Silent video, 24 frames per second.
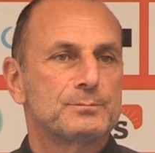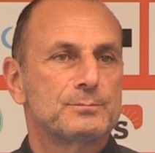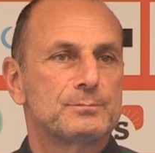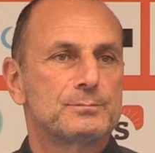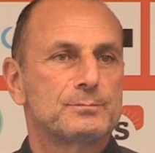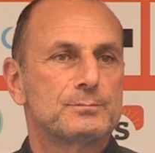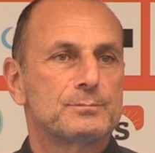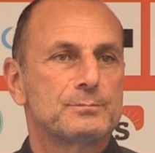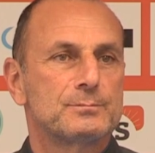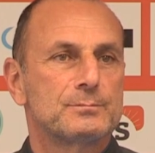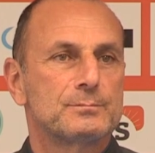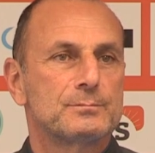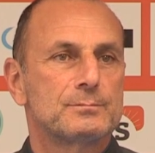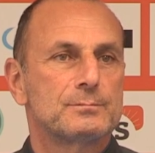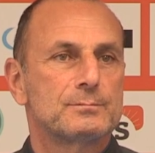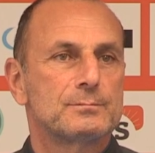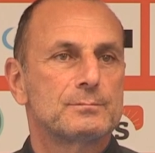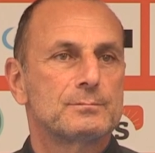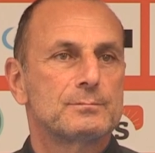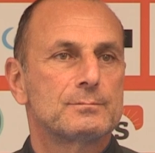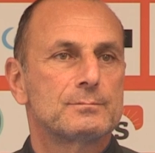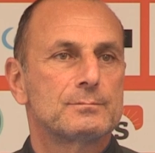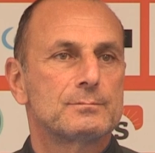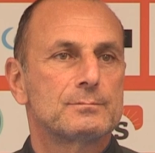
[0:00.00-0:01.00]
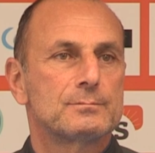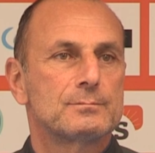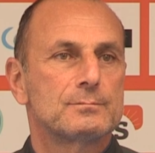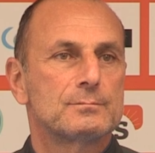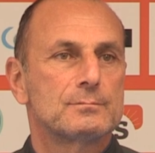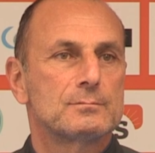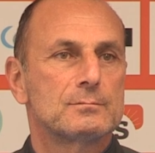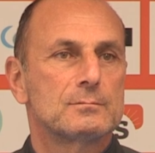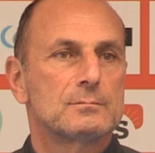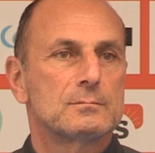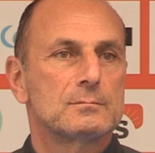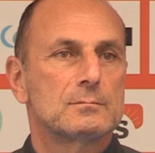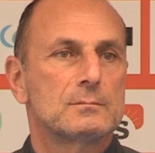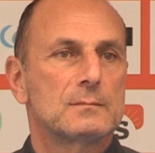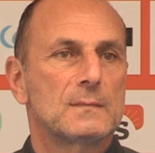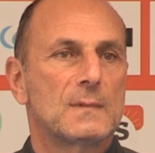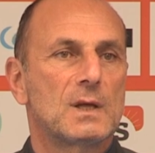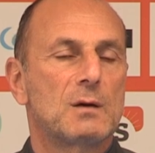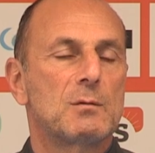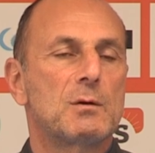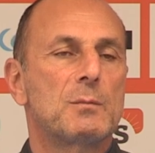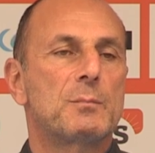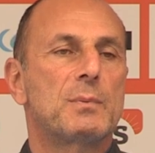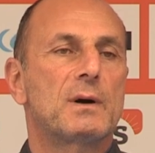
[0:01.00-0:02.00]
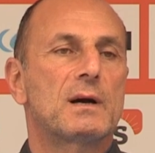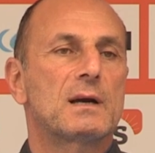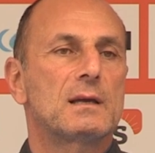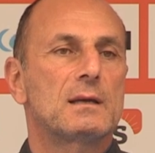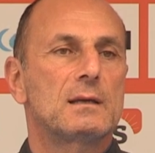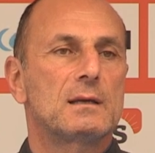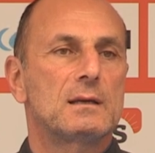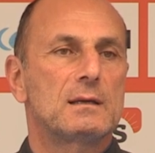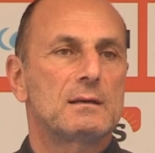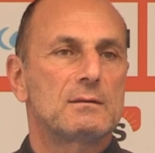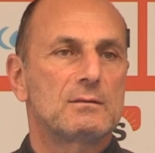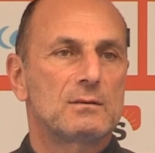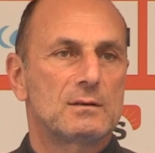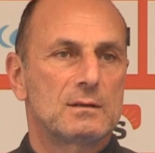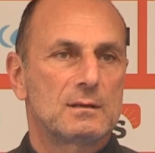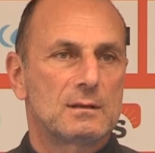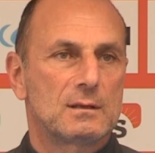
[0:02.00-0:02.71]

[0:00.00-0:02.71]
Paris du. Non, mais Paris.